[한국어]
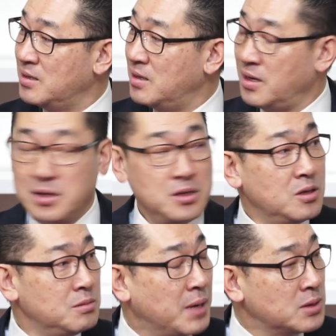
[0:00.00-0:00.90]
아, 이,
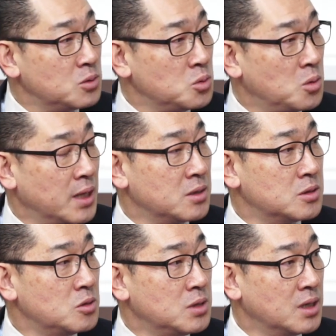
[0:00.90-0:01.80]
런 방송 용어 아닌 거
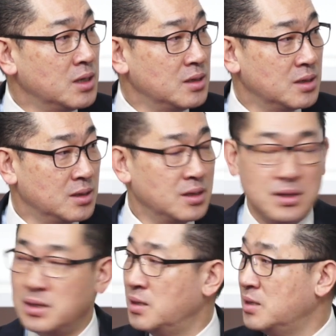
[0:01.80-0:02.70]
써도 되나요? 아예 괜찮습니다.
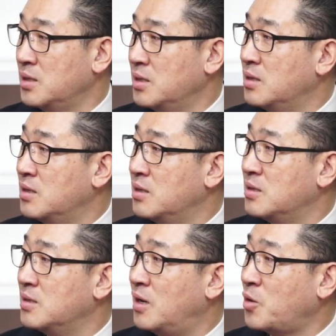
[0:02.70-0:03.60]
아유, 빡시게 해야죠.
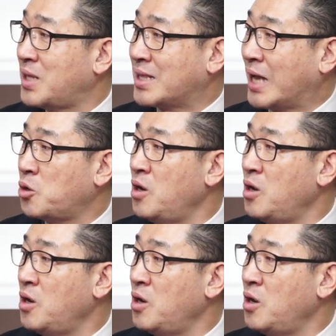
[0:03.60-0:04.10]
아, 그게 다, 다, 털,